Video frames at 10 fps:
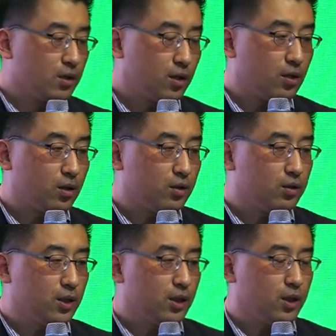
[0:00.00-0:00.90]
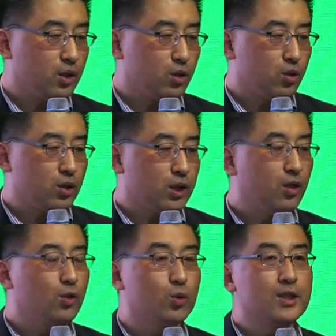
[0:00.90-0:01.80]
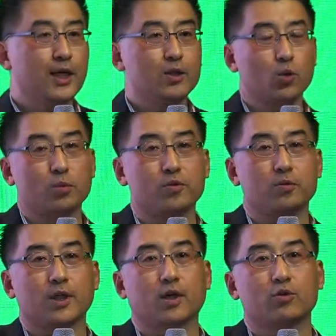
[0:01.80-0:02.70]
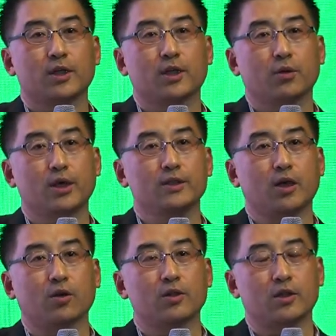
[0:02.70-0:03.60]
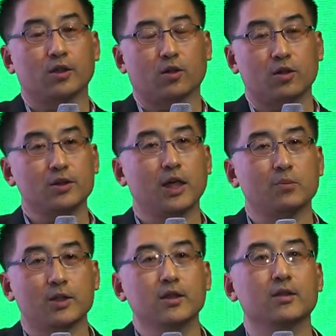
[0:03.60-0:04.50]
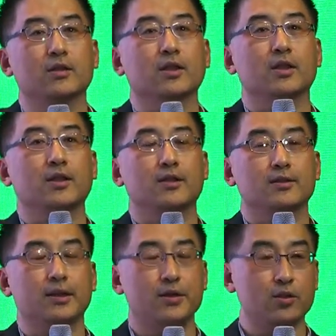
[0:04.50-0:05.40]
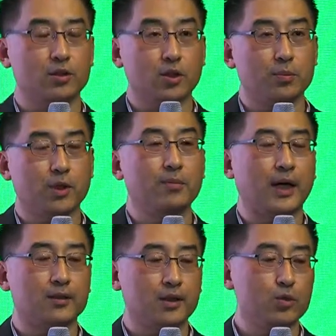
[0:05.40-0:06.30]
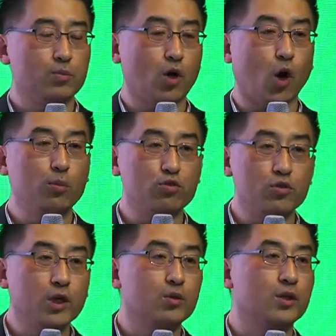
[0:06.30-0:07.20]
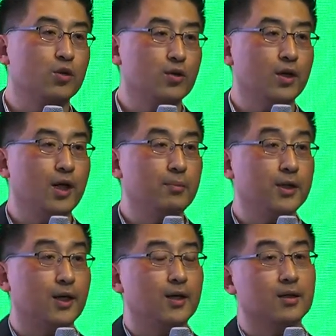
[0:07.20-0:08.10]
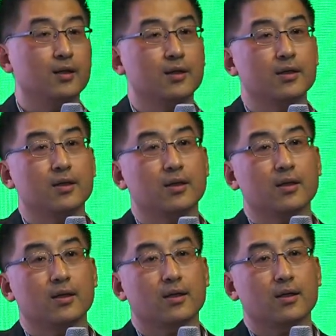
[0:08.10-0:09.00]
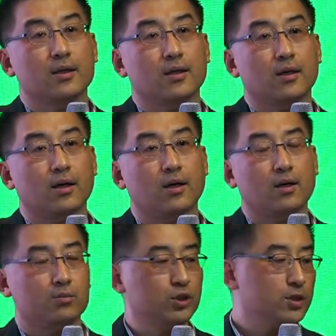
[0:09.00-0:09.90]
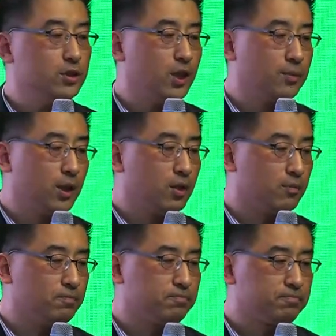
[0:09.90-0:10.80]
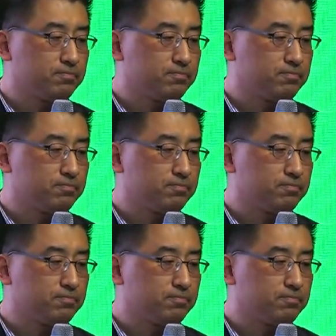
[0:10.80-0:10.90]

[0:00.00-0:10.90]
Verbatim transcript: 어, 이런 논쟁이 조금 있습니다. 우리가 굉장히 어, 떤 사람들은 이 사회적 기업 이런 말들이 좀 어뷰즈되고 있다고 생각을 합니다. 어, 무슨 뜻이냐면